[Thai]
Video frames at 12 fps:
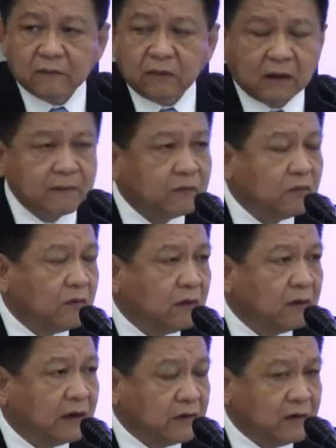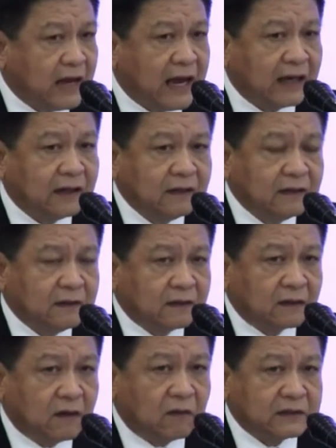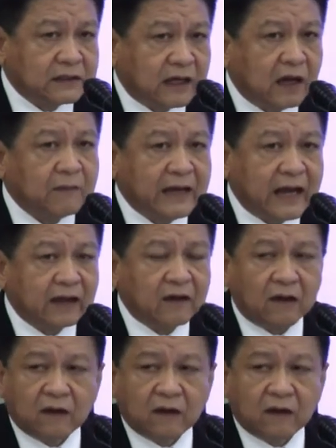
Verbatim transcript: เพราะเขาเป็นผู้อนุญาตก็กว่าจะเข้าไปได้